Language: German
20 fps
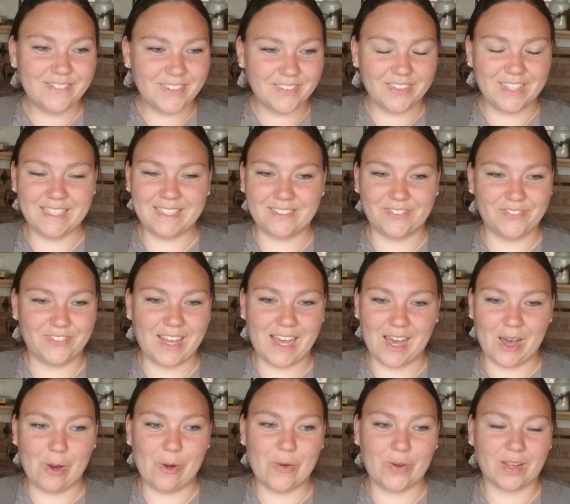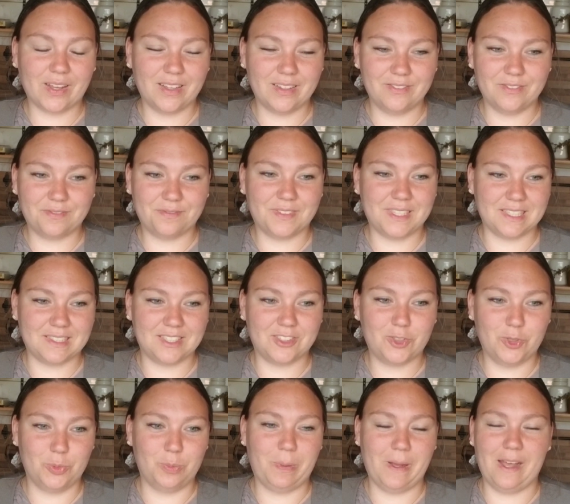ich war auch, das ist
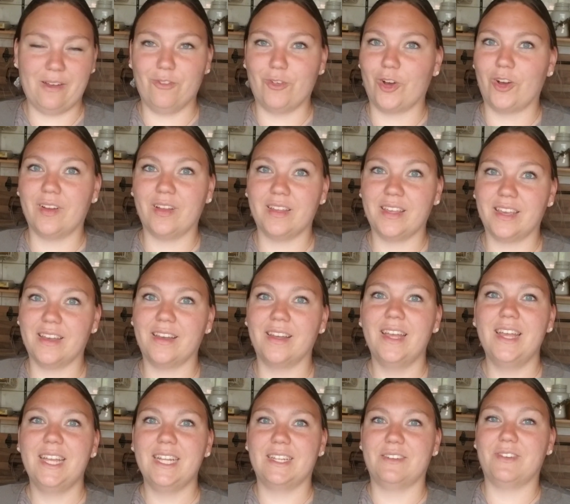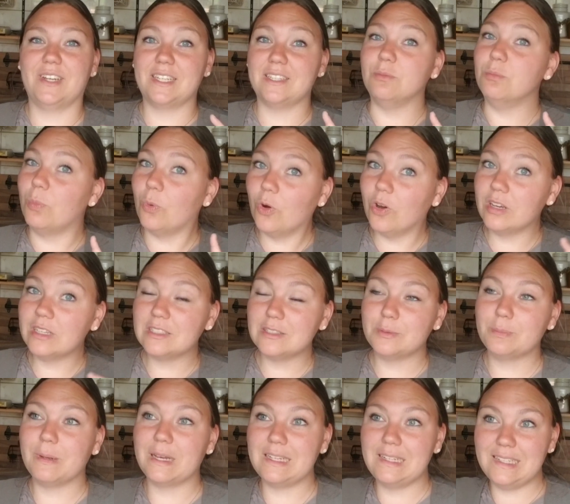schon ein paar Wochen her, da war ich morgens
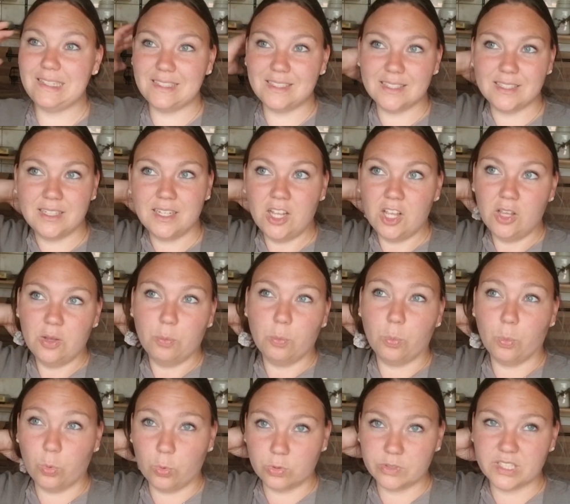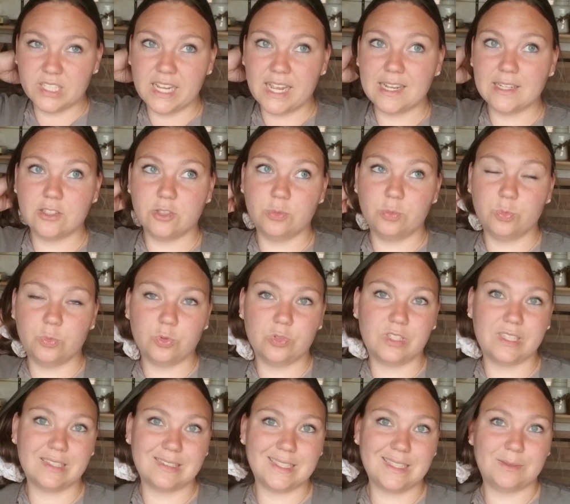bei Lidl, montags und
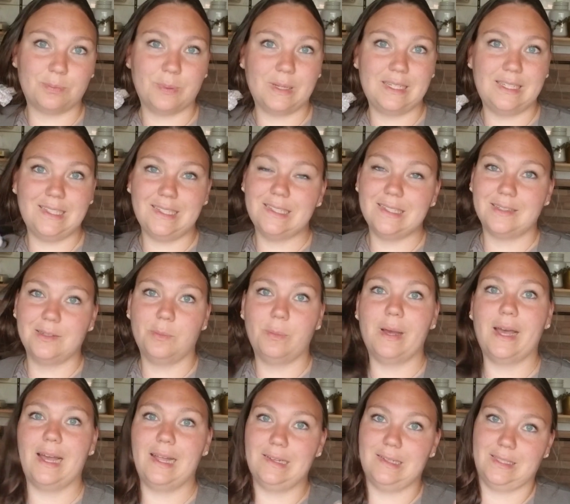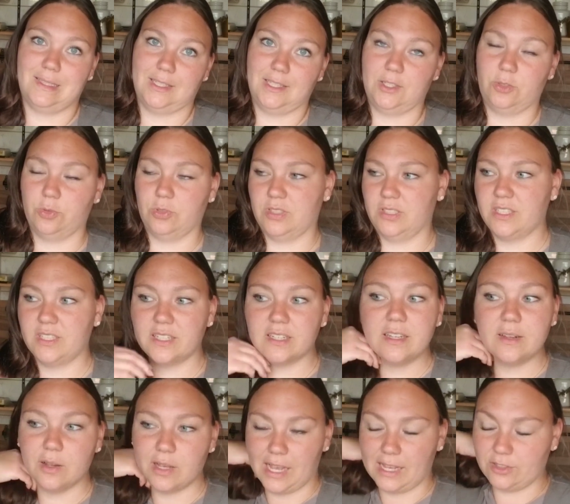montags ist bei Lidl immer alles reduziert.
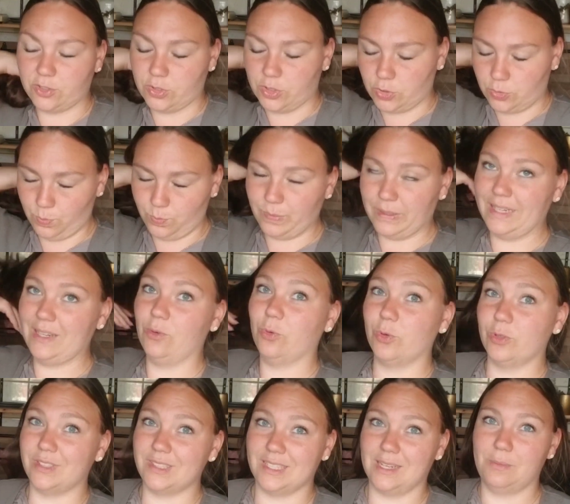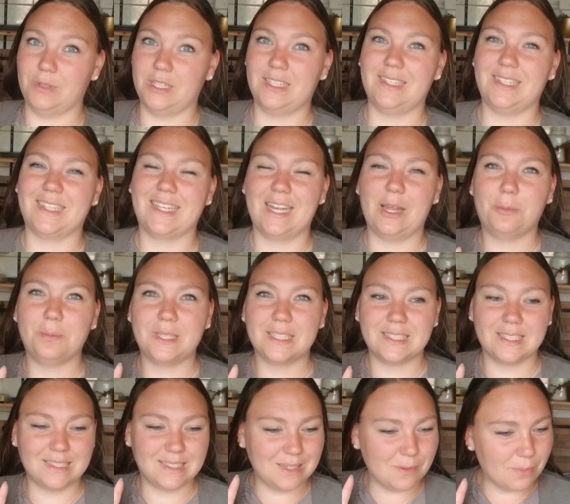Also bei unserem Lidl. Ich glaube,
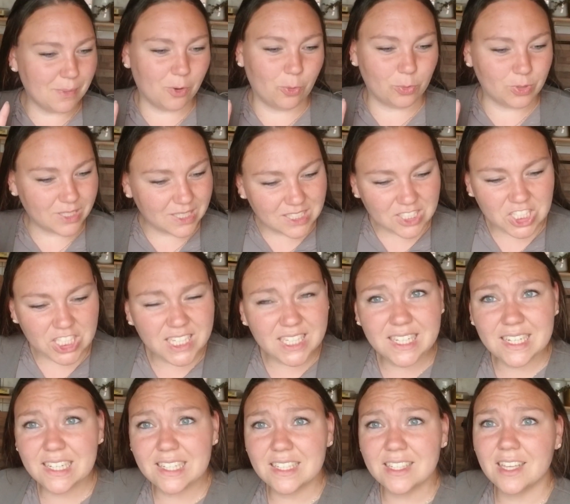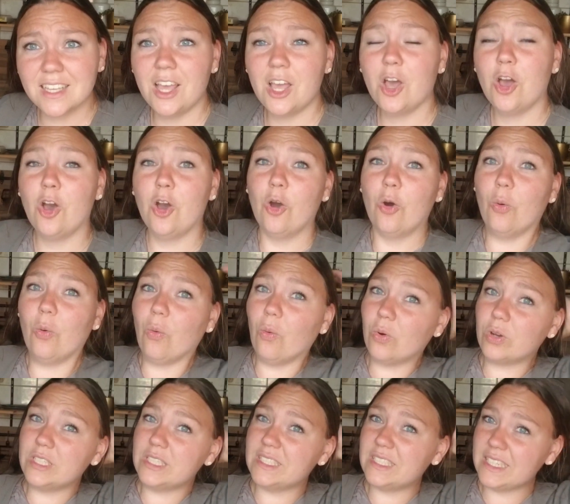das ist immer unterschiedlich.
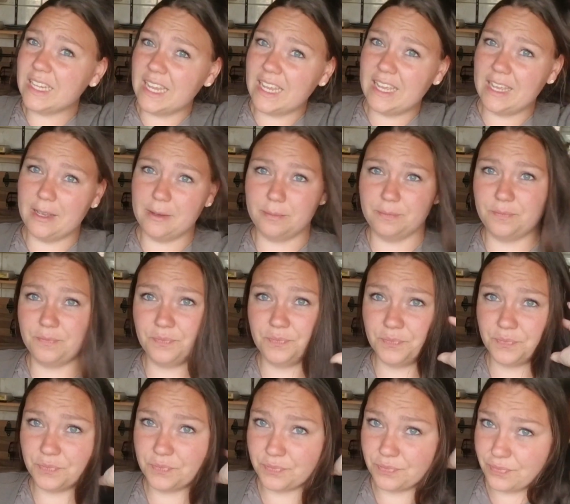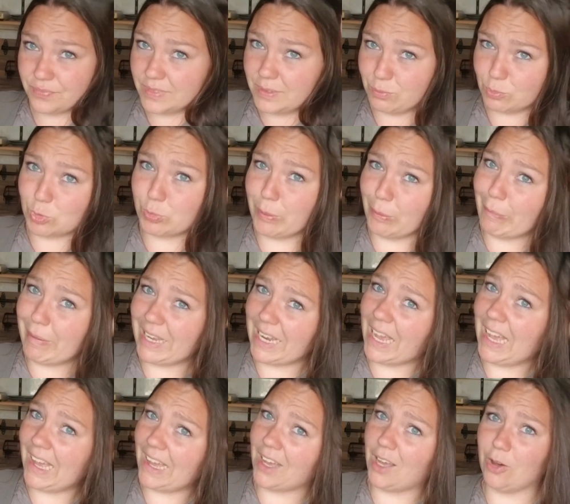Und ähm, ich muss mal
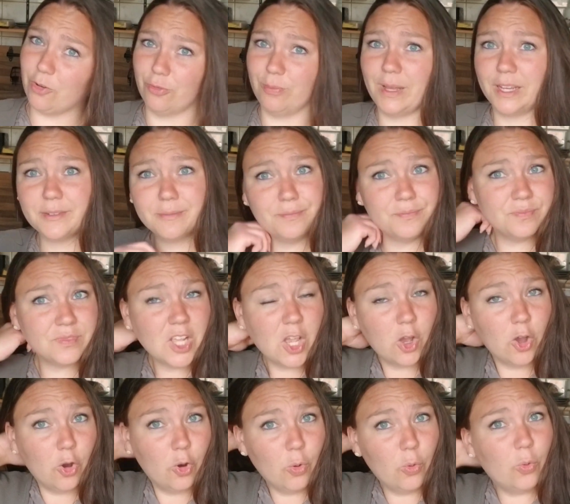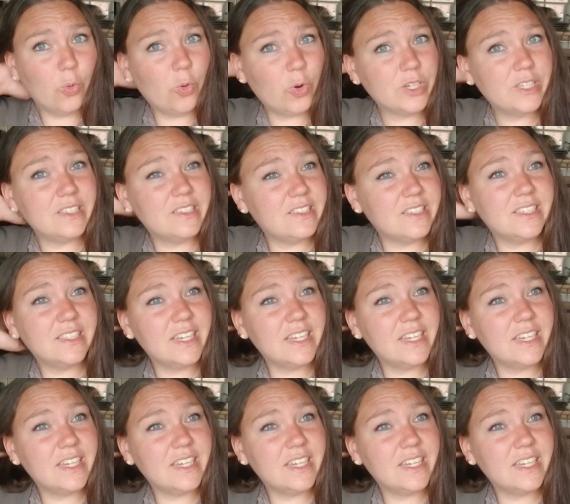meine Haare aufmachen. Und